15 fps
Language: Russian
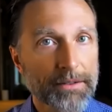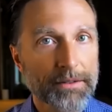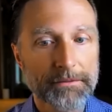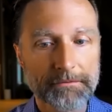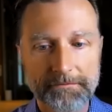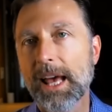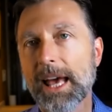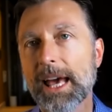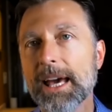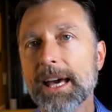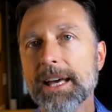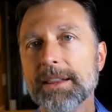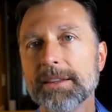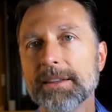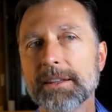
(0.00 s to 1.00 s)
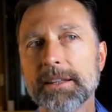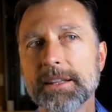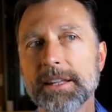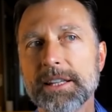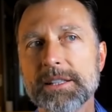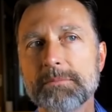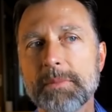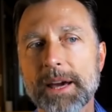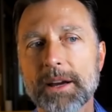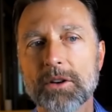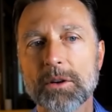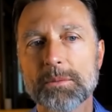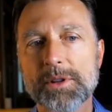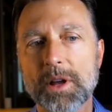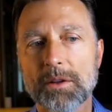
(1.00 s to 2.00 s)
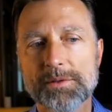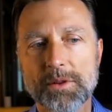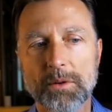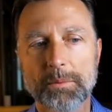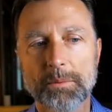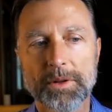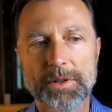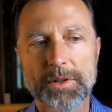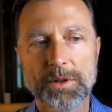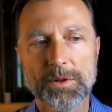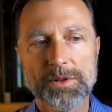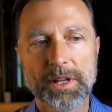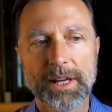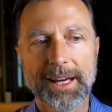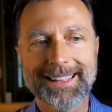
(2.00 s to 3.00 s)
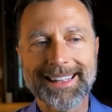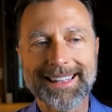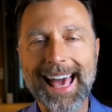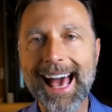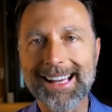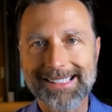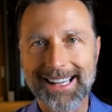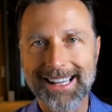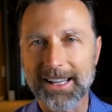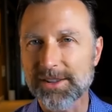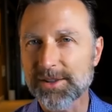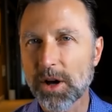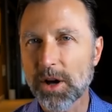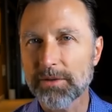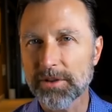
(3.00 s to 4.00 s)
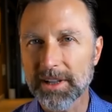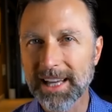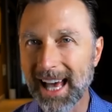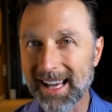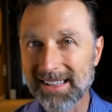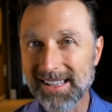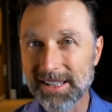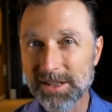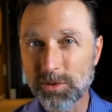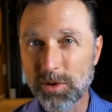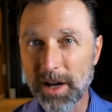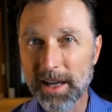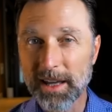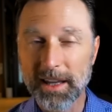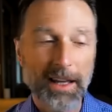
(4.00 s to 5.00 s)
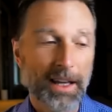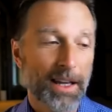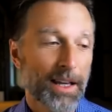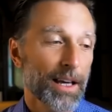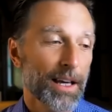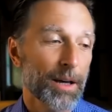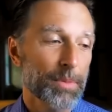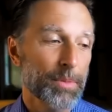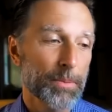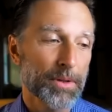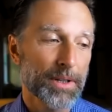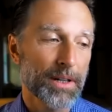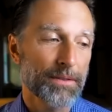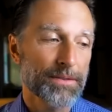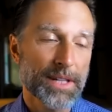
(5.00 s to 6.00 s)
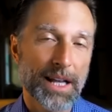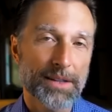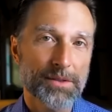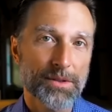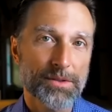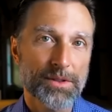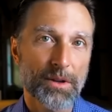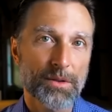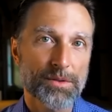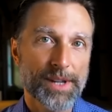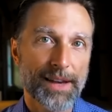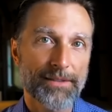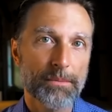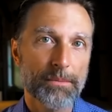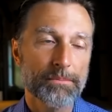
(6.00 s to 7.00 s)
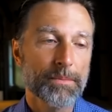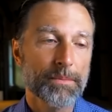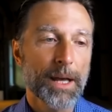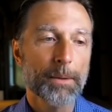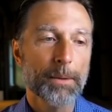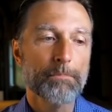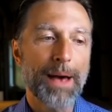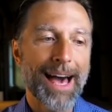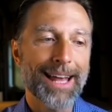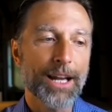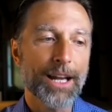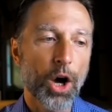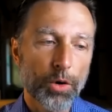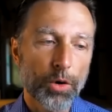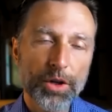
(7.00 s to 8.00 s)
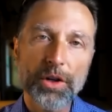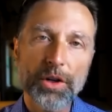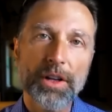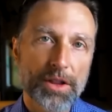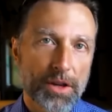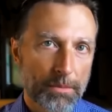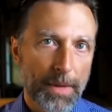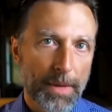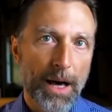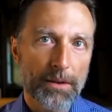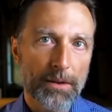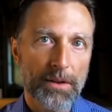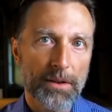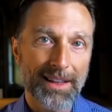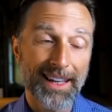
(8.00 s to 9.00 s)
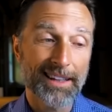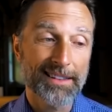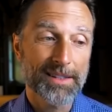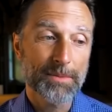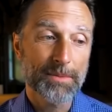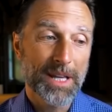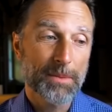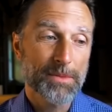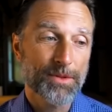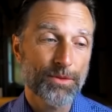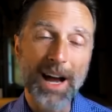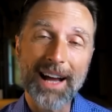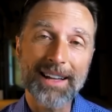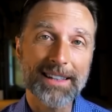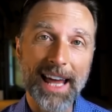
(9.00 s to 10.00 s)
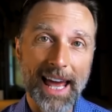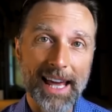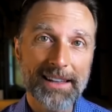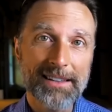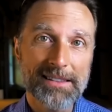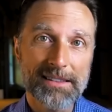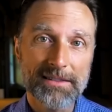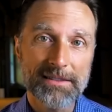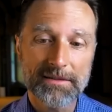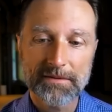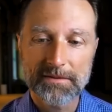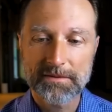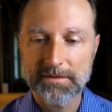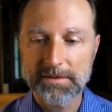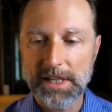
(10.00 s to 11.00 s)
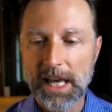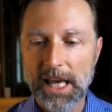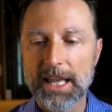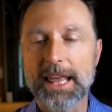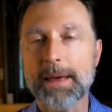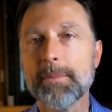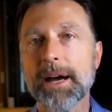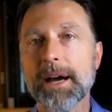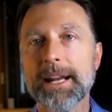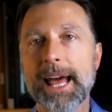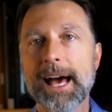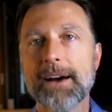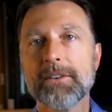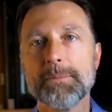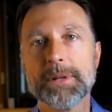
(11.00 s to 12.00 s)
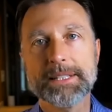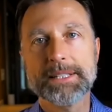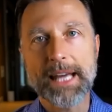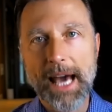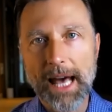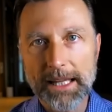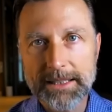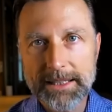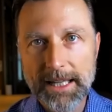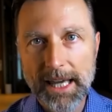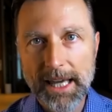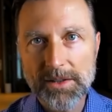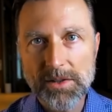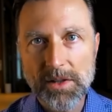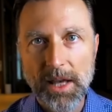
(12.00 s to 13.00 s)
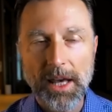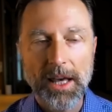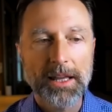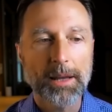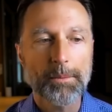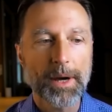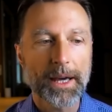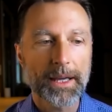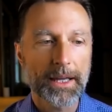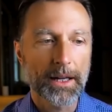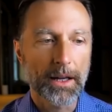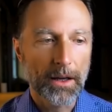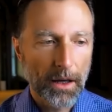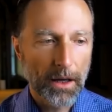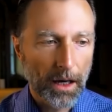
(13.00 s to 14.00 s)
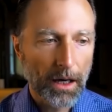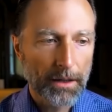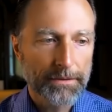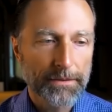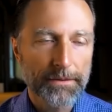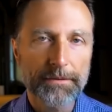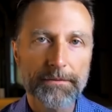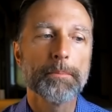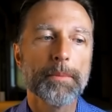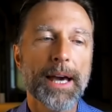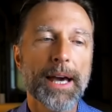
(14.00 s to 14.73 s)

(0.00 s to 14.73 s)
Эти микробы также производят газ, сернистый газ. Поэтому у людей с пробками часто неприятный запах изо рта, иногда напоминающий запах тухлых яиц. Во рту появляется металлический привкус, кашель.